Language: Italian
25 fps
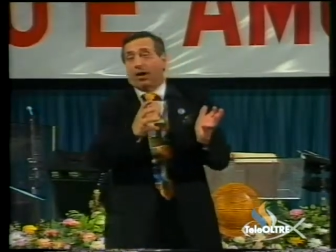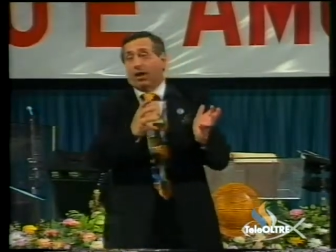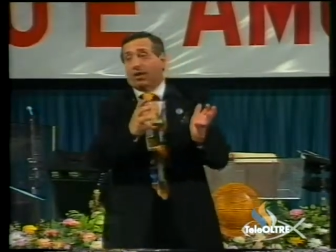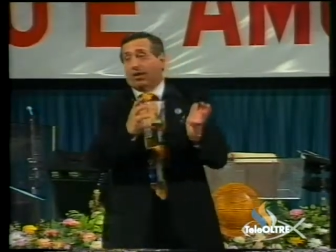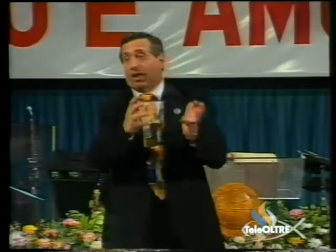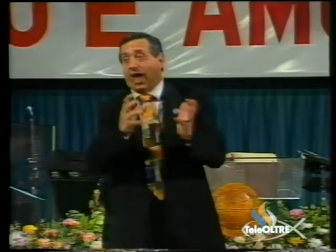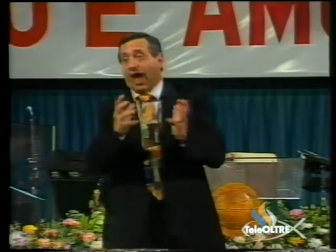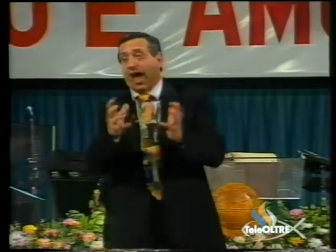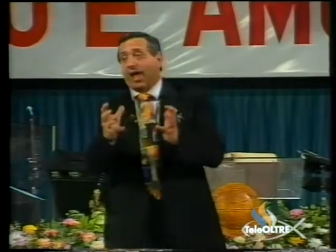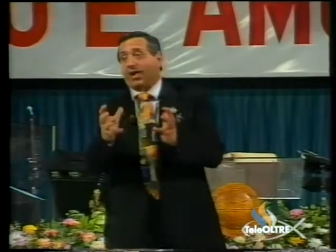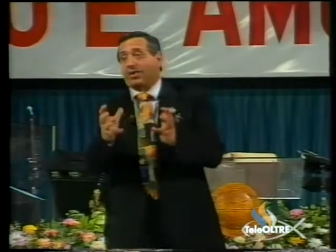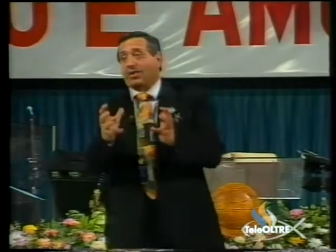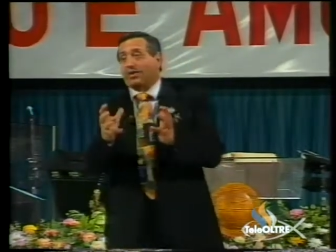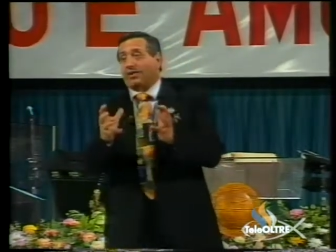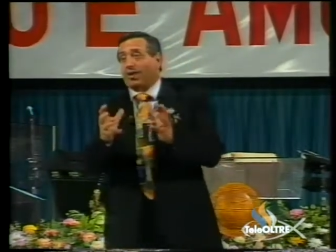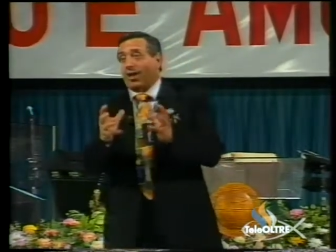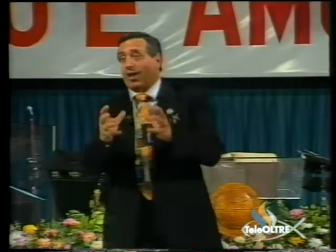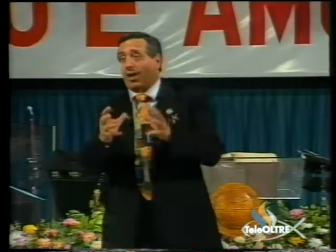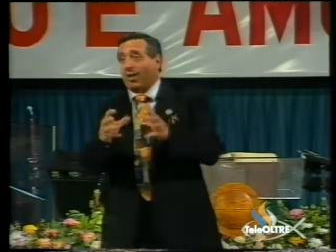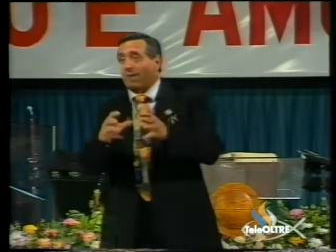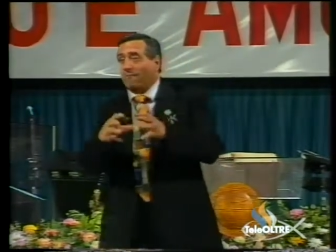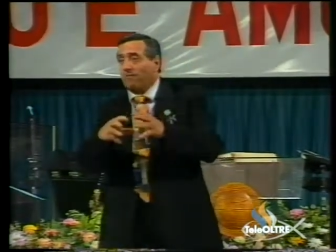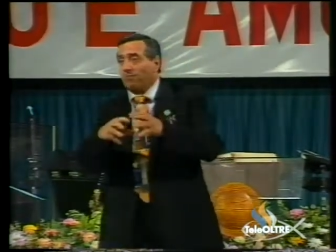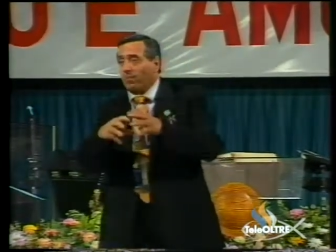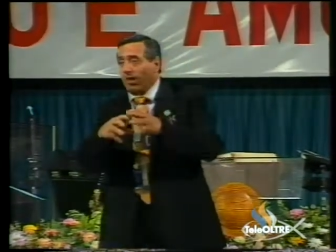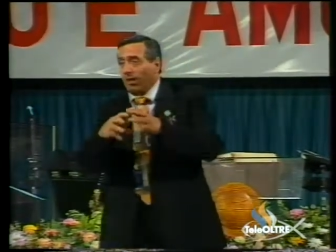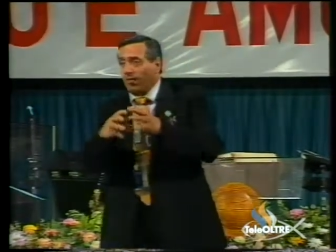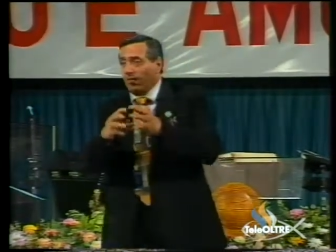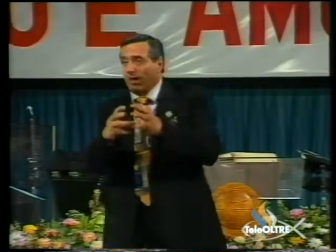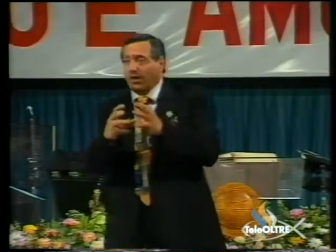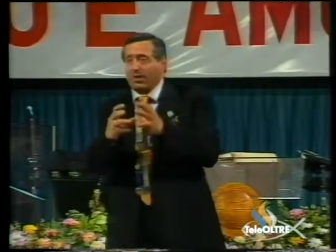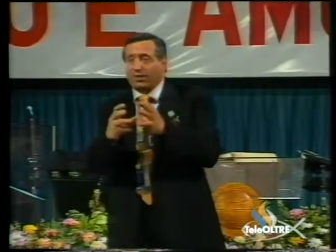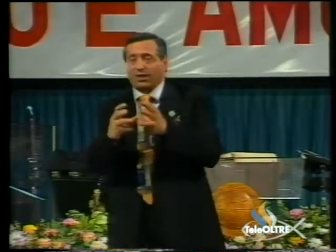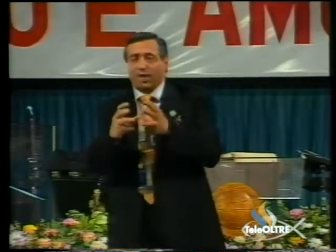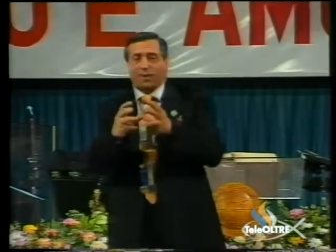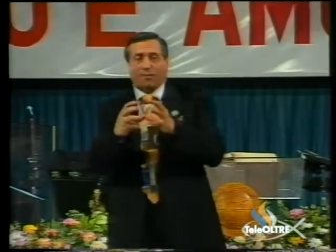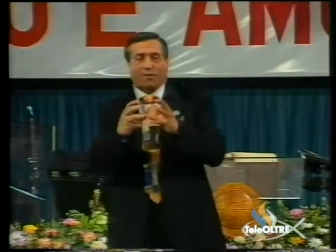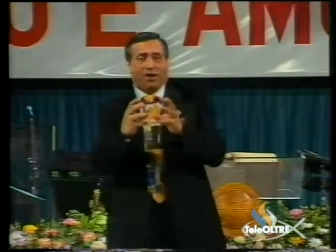Lazzaro,
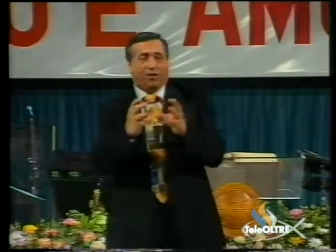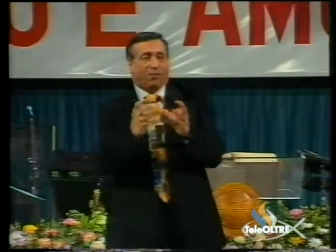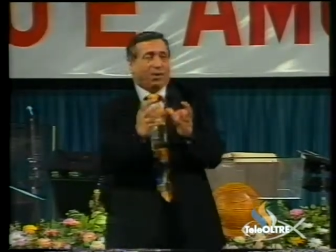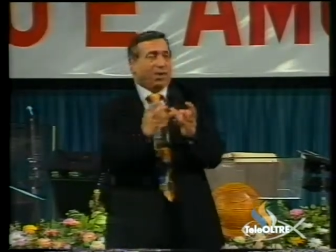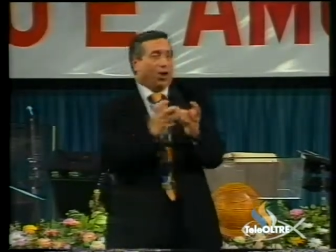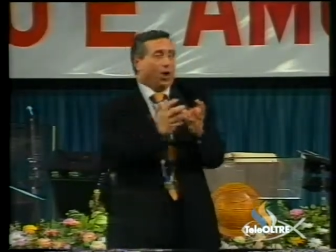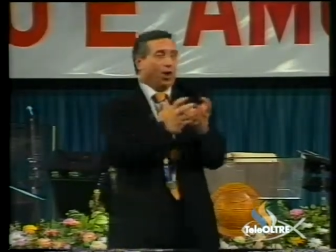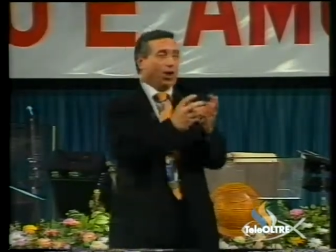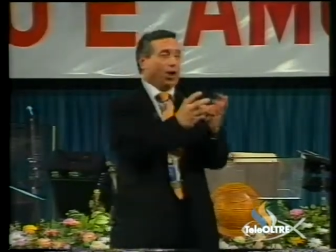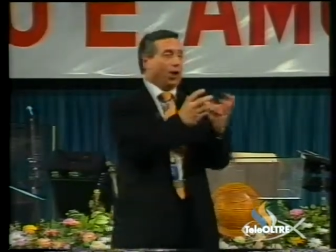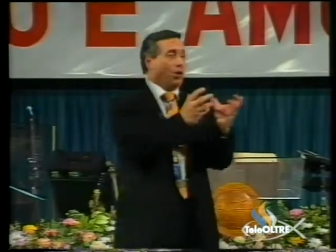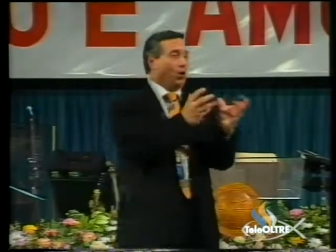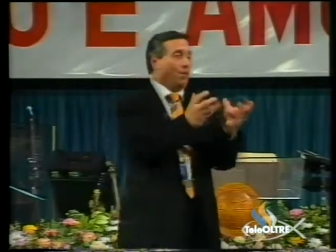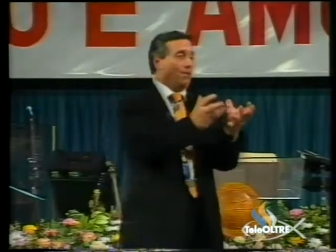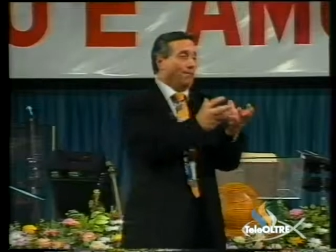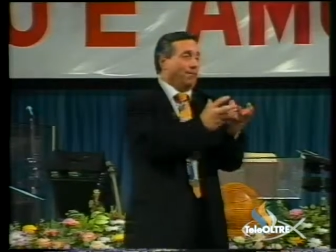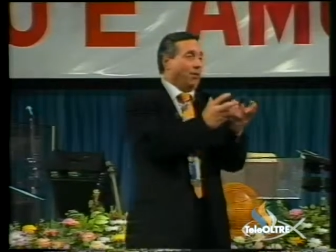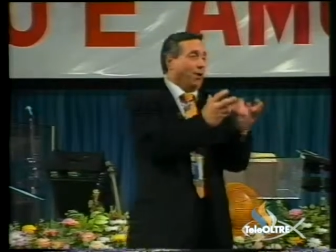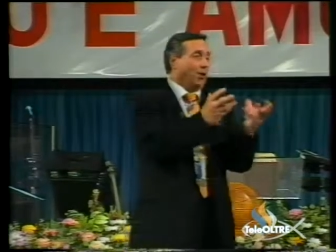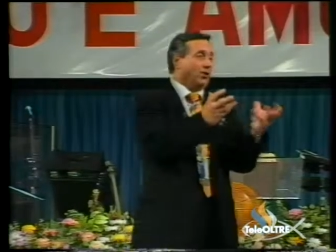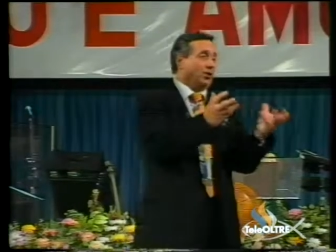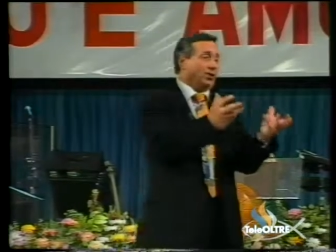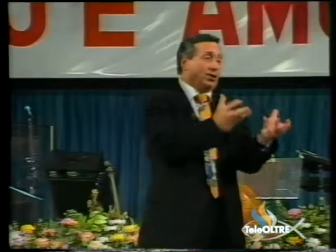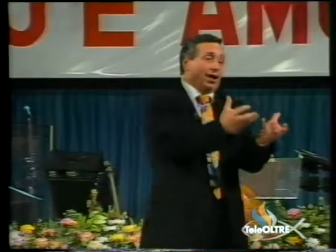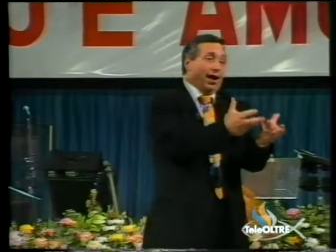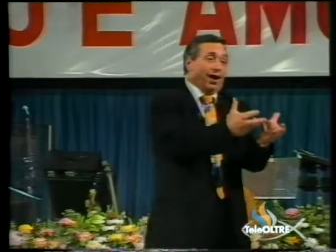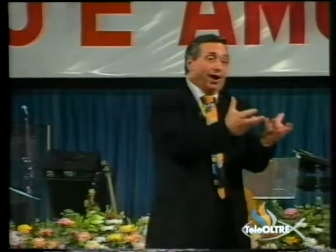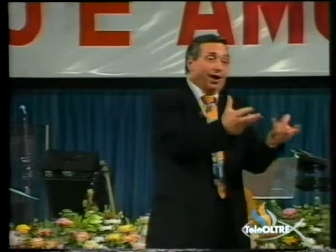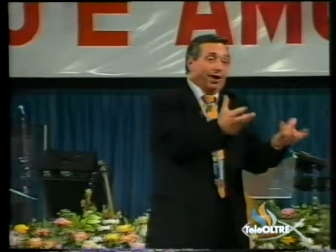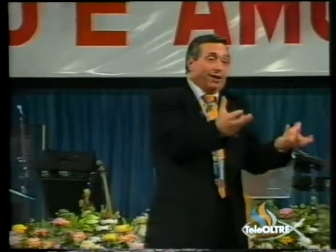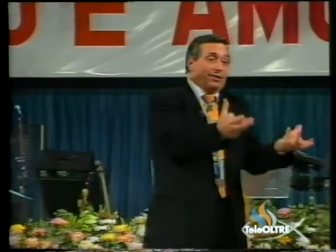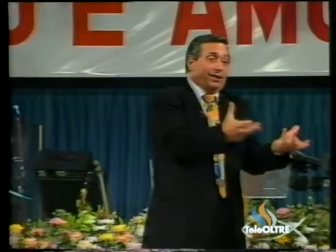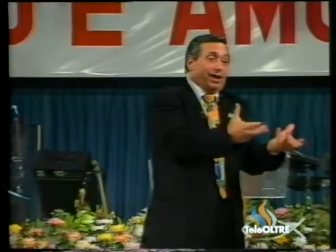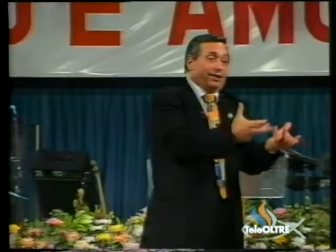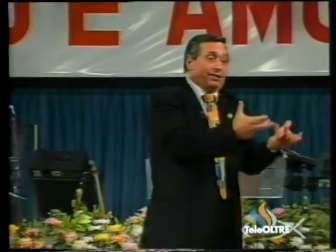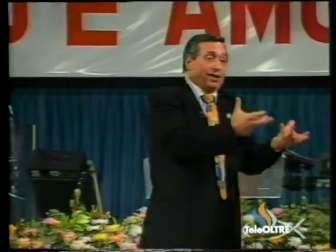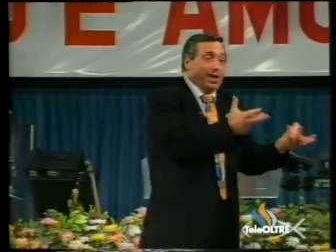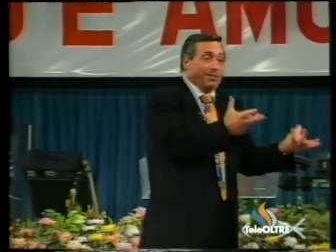questa famigliola composta
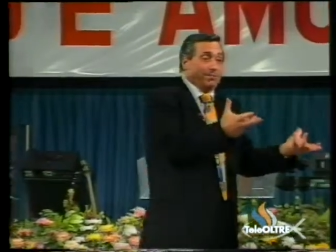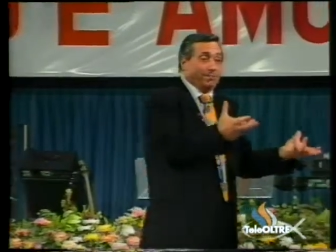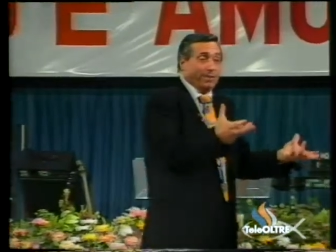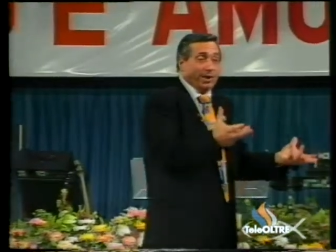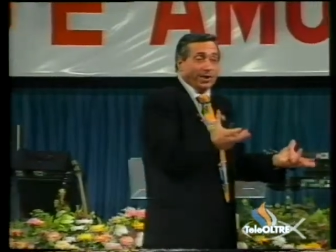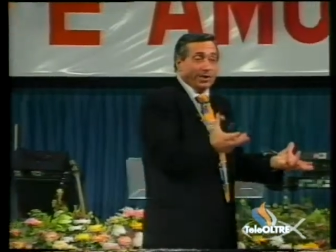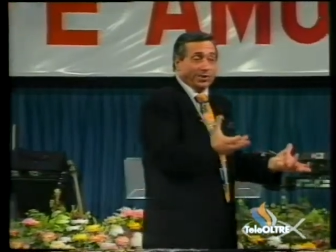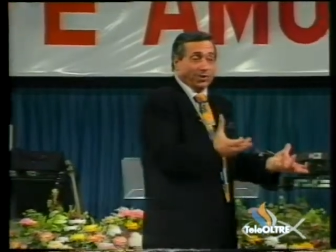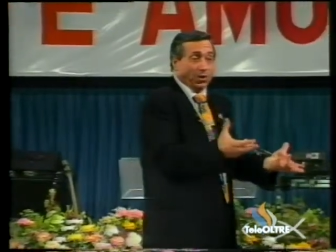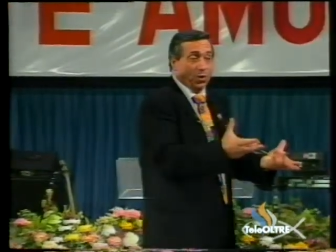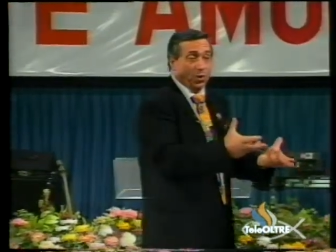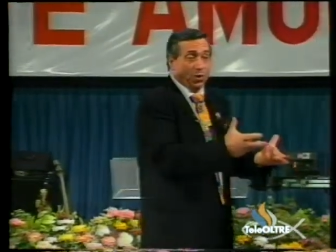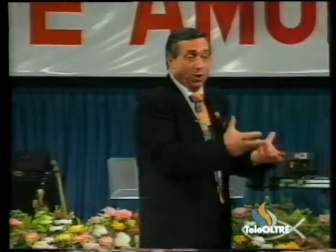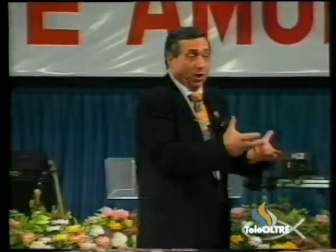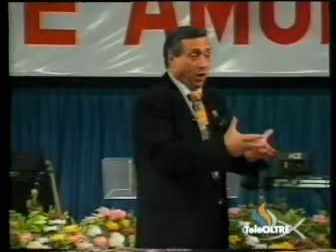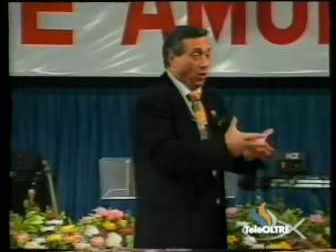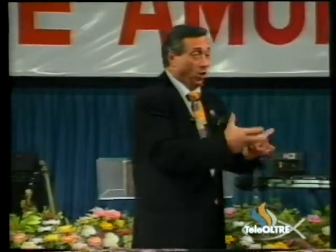da tre persone,